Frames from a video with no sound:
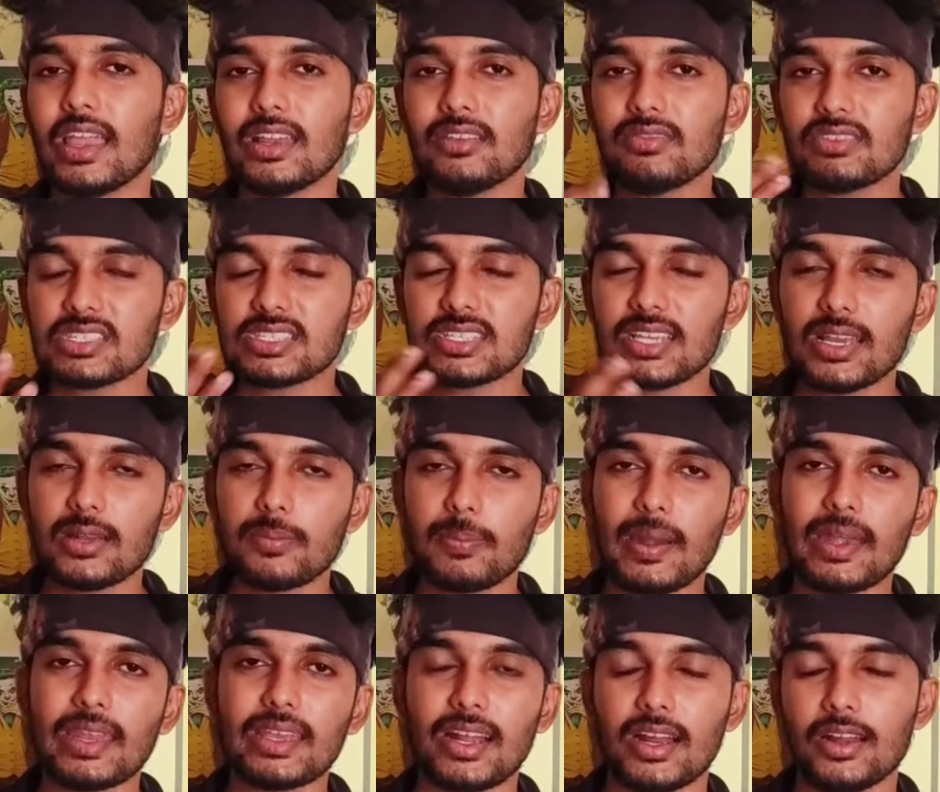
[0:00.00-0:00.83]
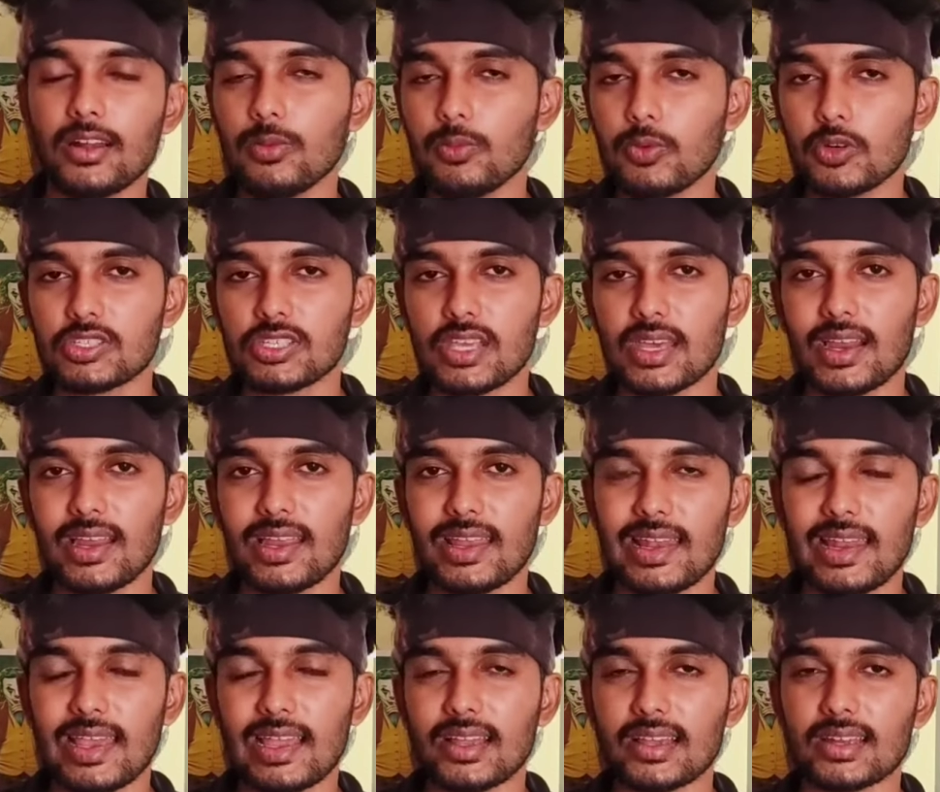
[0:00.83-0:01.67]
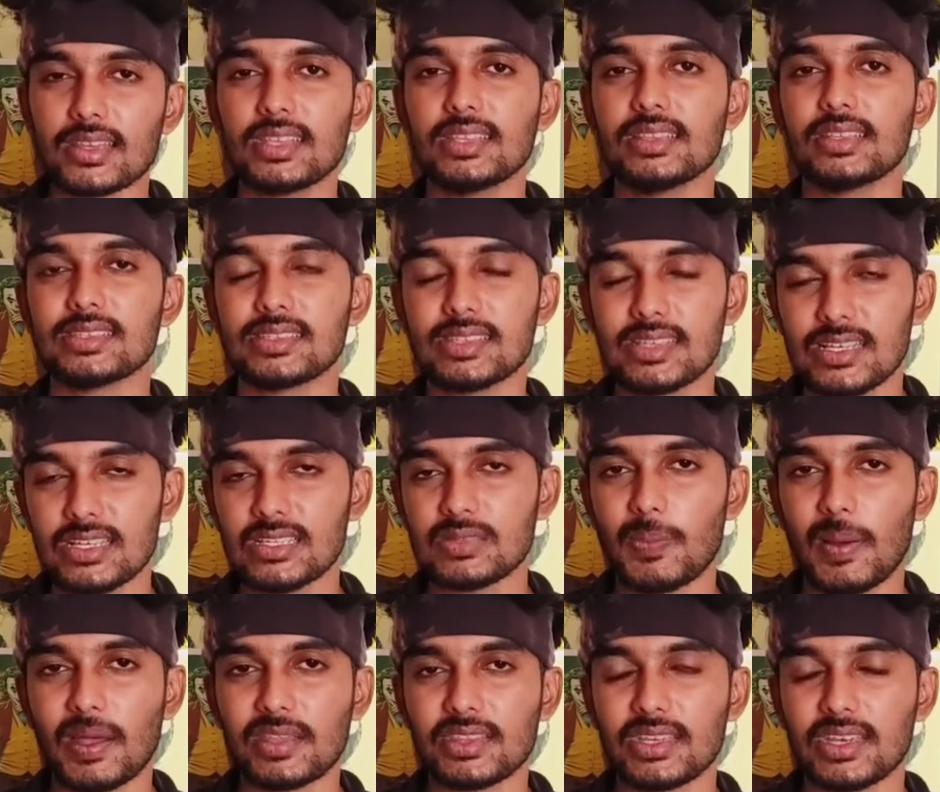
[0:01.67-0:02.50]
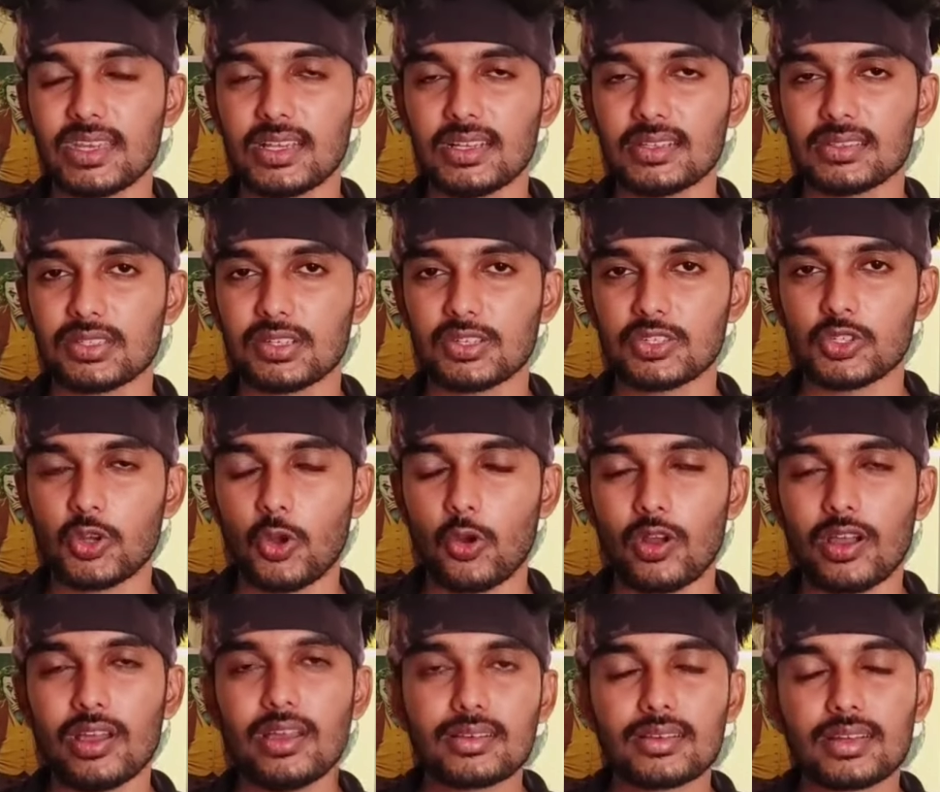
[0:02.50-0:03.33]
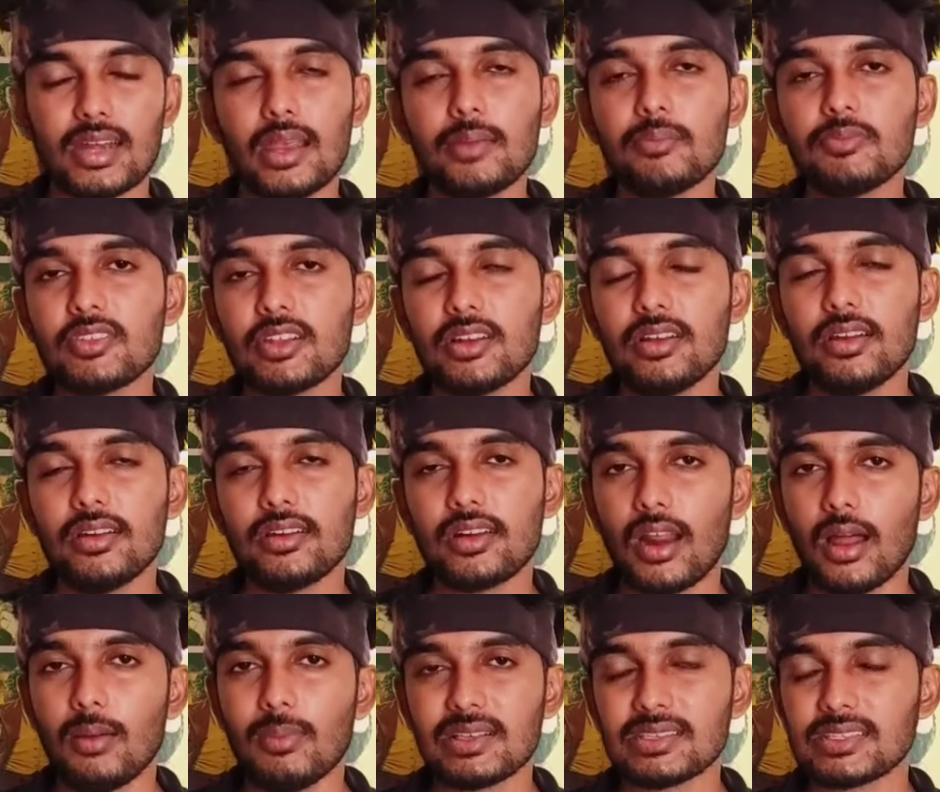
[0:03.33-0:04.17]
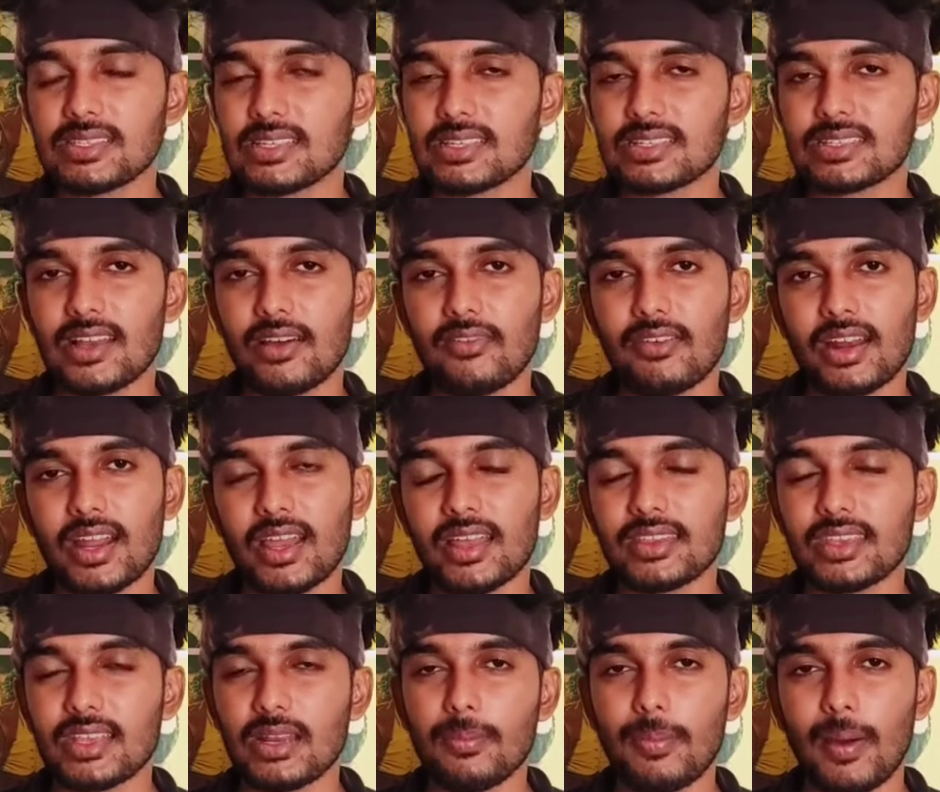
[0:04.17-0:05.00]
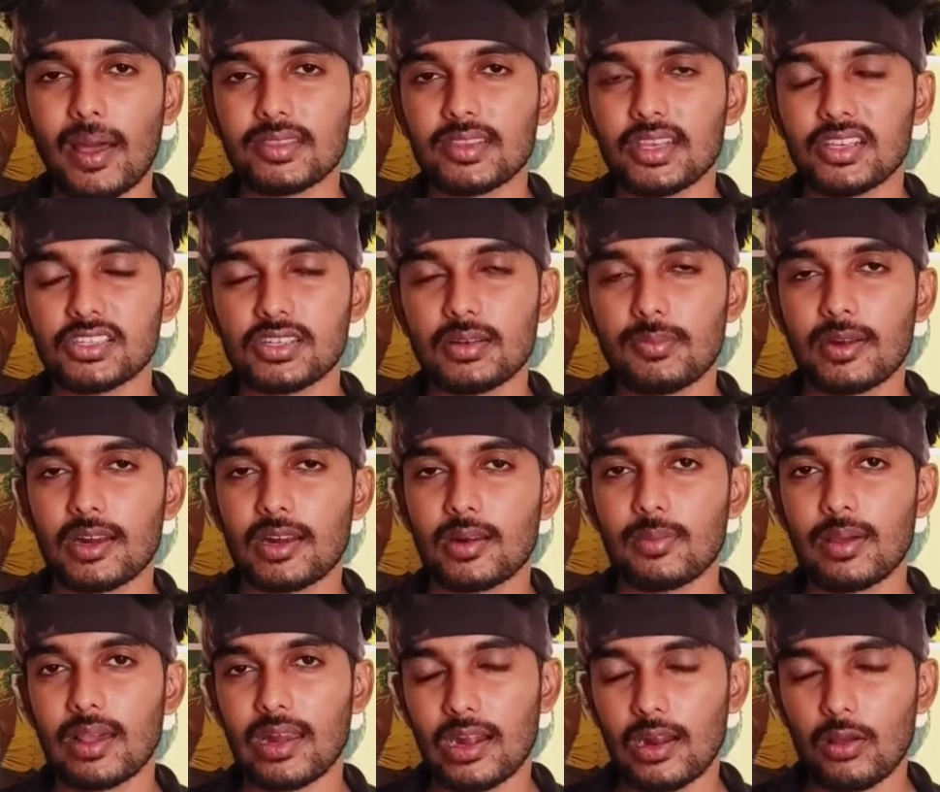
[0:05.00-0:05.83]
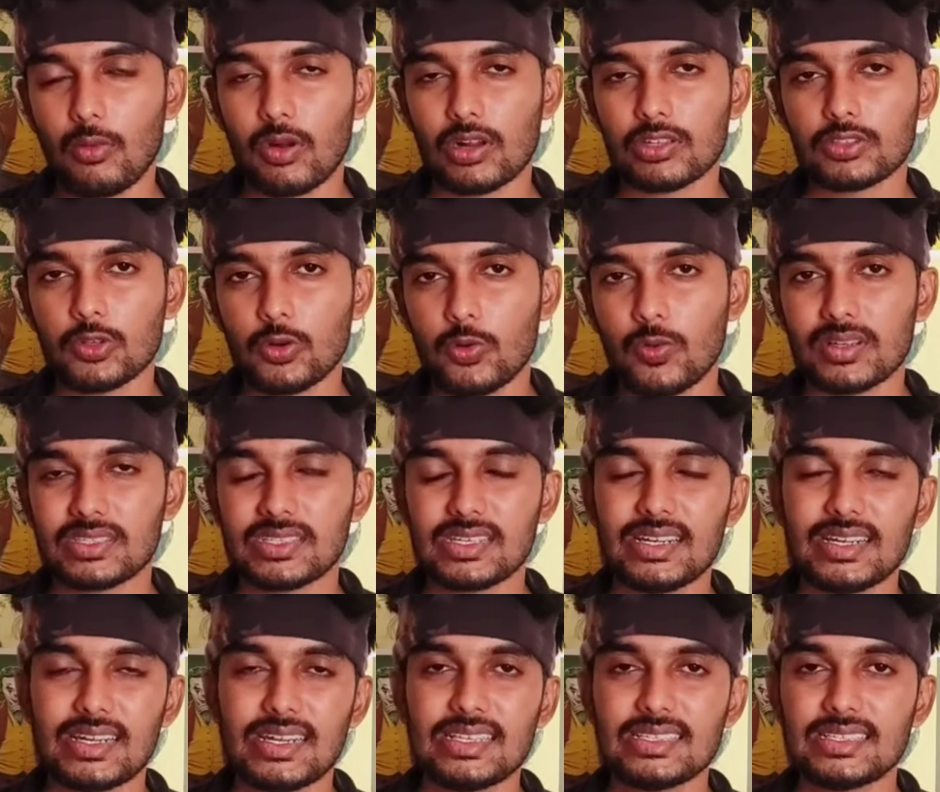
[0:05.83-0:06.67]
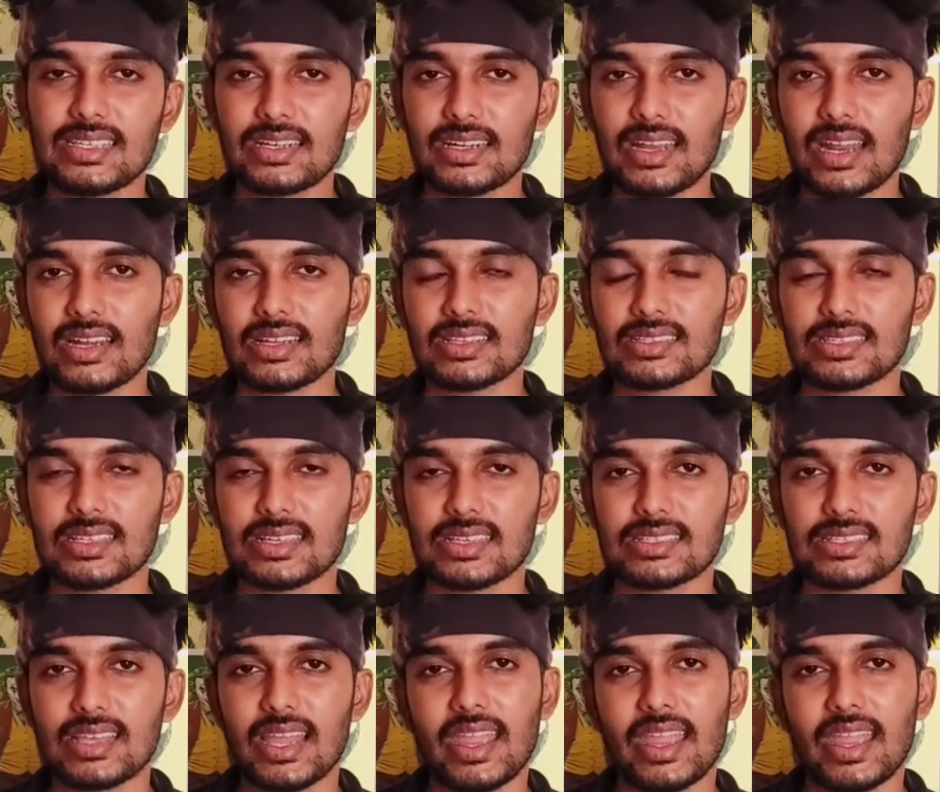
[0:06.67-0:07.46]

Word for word: இன்வெஸ்டிகேட் பண்ணி கண்டுபிடிச்சாரா இல்லையாங்கிறது இந்த சீரிஸ் பார்த்து நீங்க தெரிஞ்சுக்கோங்க கிரைம் த்ரில்லர் ட்ராமா சீரிஸ்ல வராதிங்கன்னா பார்த்து என்ஜாய் பண்ற மாதிரியான வாட் வாட்ச்னா டீசென்டான சீரிஸ்